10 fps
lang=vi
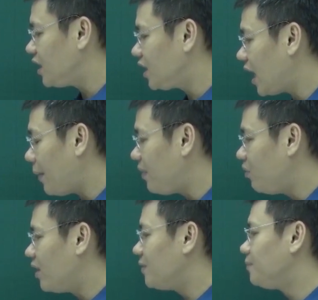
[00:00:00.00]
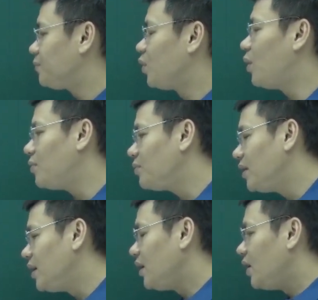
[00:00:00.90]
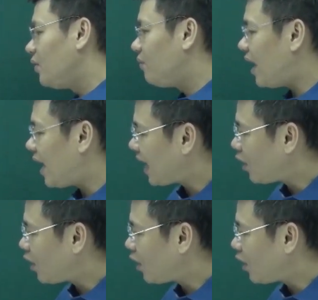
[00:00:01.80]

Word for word: c tất cả bình phương đúng không? Và